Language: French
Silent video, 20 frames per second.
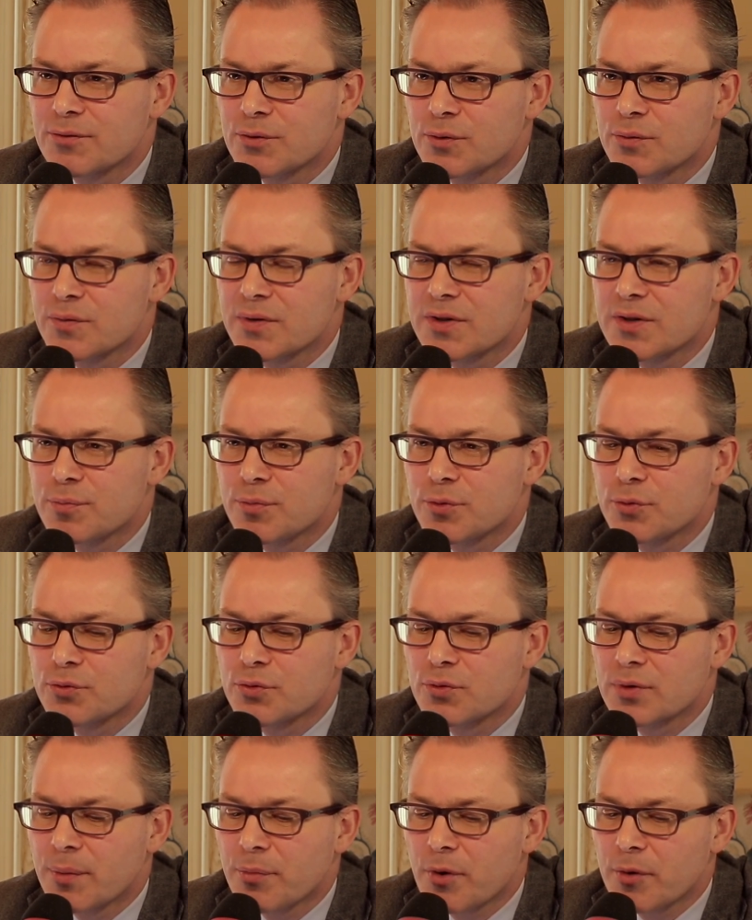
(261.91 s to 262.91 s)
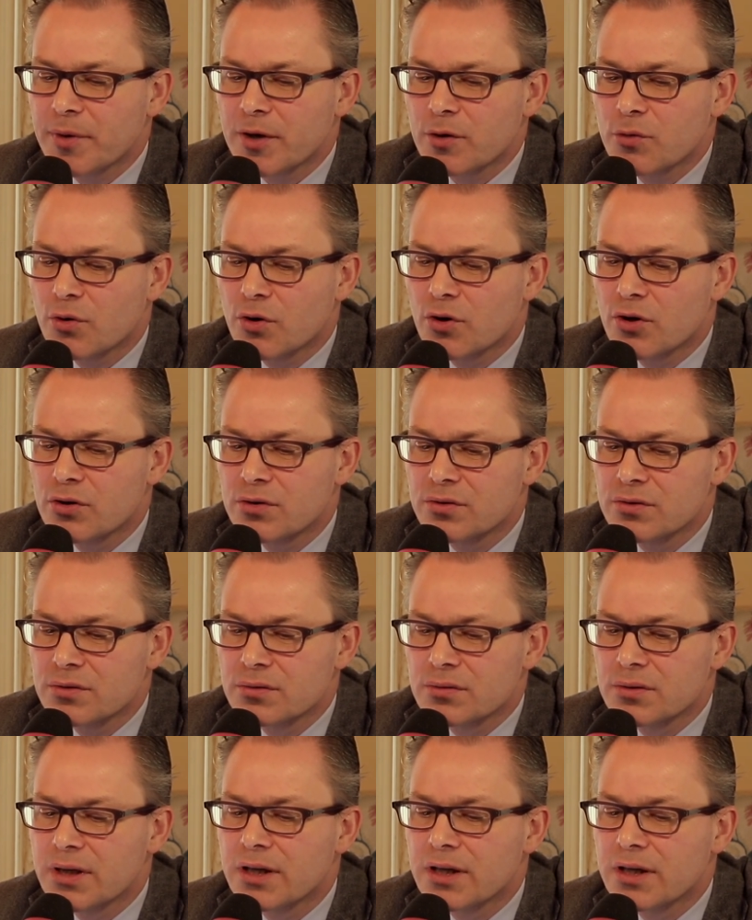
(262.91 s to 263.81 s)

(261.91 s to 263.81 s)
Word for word: on vise plutôt la première couronne euh,